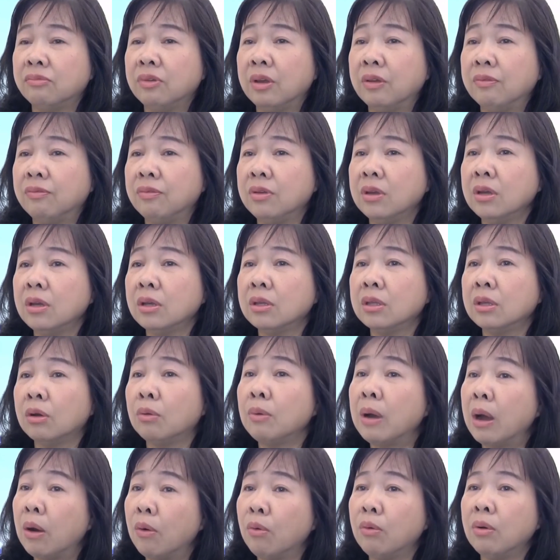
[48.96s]
về phía
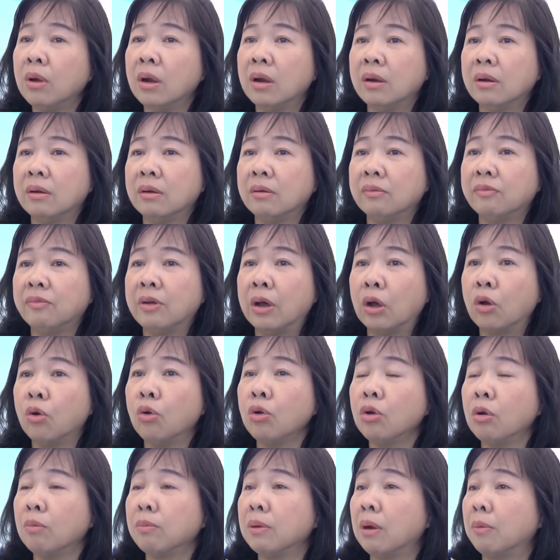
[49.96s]
châu Âu á, và
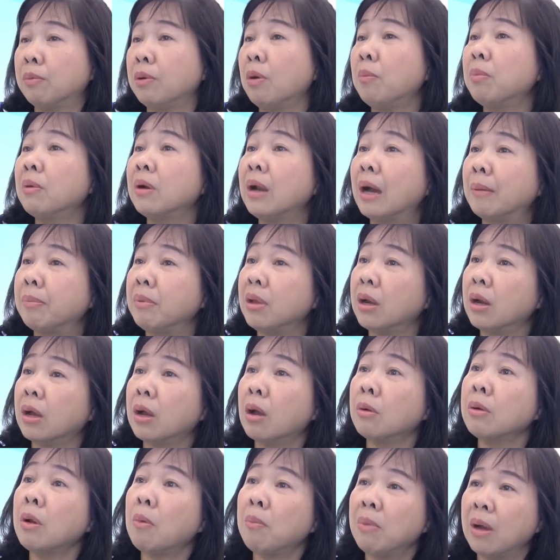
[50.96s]
khối cộng đồng đông, đặc biệt là
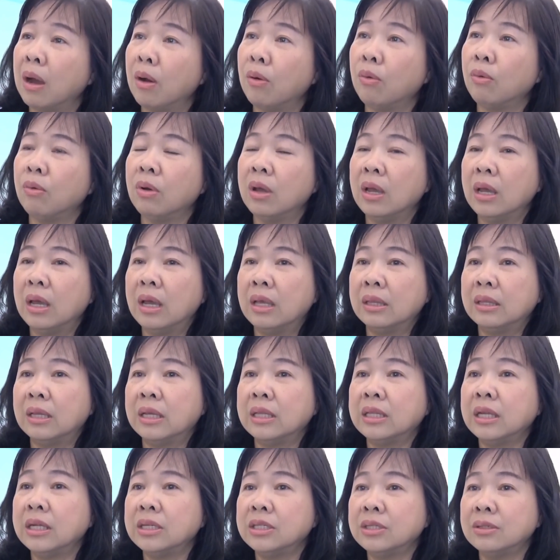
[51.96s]
Đông Âu,
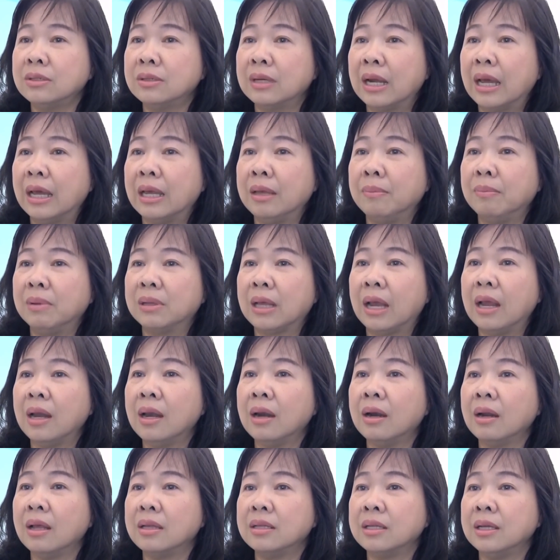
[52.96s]
thì thị trường này mình
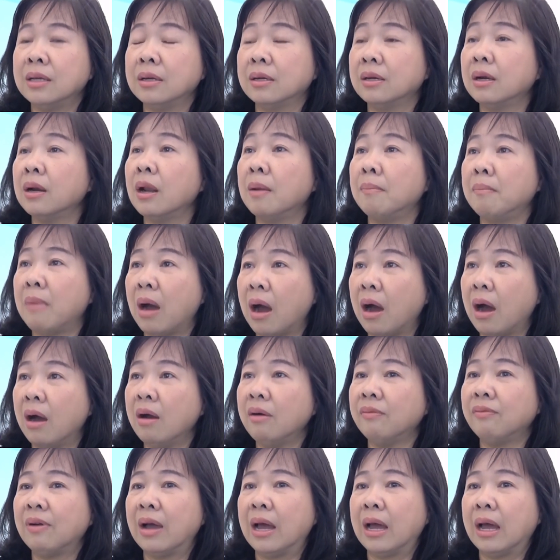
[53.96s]
thấy rất là thiền rất là
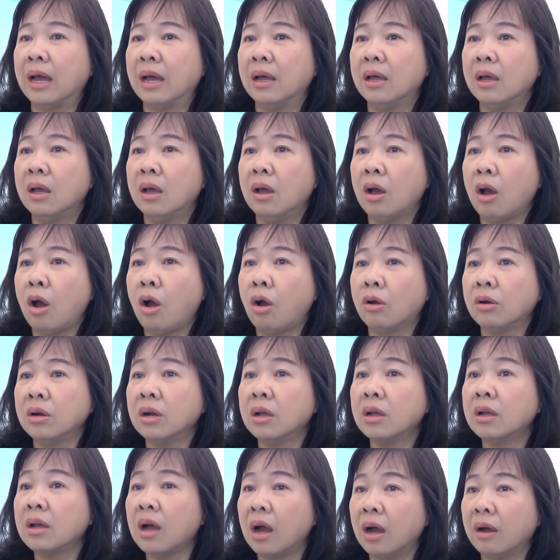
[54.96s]
mở và họ
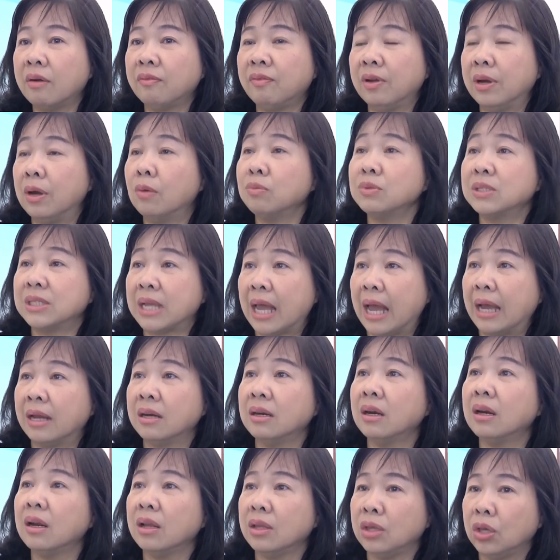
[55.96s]
rất cần về nông sản
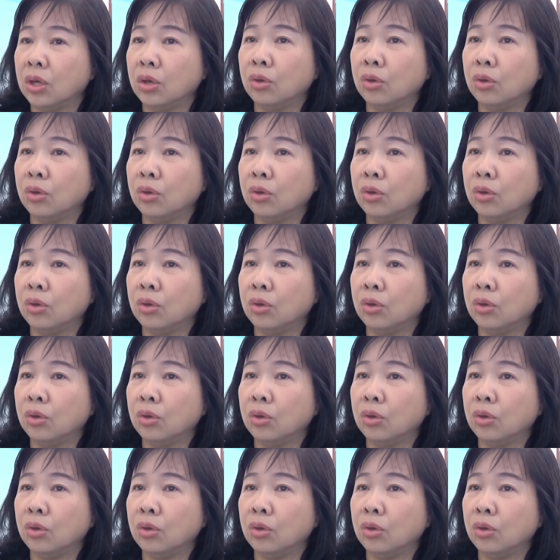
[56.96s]
rất là